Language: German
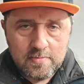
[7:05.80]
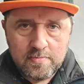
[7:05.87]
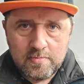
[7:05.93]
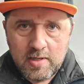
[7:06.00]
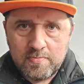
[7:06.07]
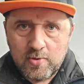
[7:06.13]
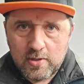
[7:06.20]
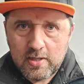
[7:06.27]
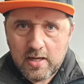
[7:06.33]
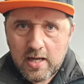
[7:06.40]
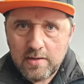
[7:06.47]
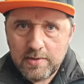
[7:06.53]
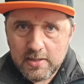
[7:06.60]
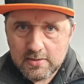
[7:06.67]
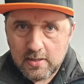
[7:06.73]
im, im
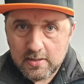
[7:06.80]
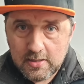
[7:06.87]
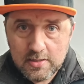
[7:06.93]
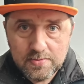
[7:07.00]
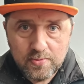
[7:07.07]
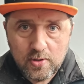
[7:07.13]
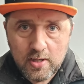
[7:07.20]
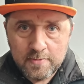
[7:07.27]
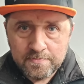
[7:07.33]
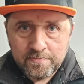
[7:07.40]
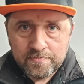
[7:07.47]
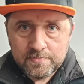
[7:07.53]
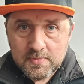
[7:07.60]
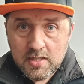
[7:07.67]
Molkereiwesen aktiv war,